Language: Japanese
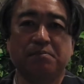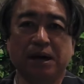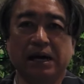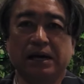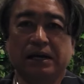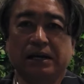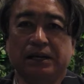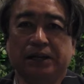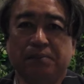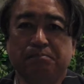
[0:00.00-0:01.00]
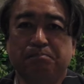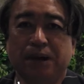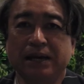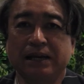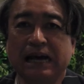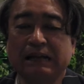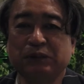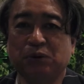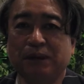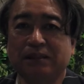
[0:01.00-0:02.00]
まあ連敗
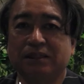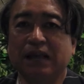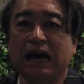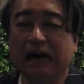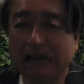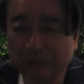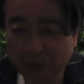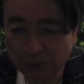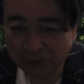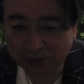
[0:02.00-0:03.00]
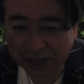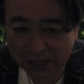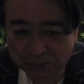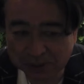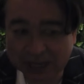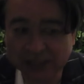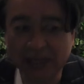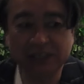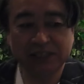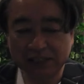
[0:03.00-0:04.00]
が止まった後のゲームが
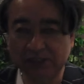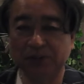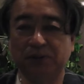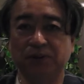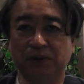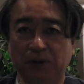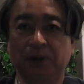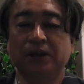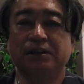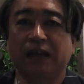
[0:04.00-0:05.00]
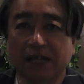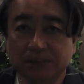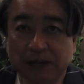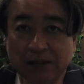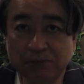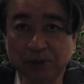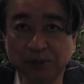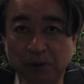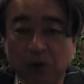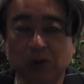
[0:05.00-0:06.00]
大切ということを中島監
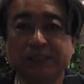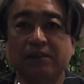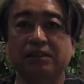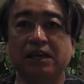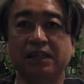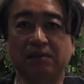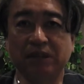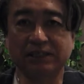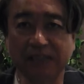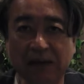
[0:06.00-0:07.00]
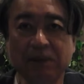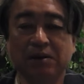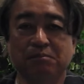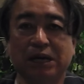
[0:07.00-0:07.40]
督もおっしゃっていたんですが、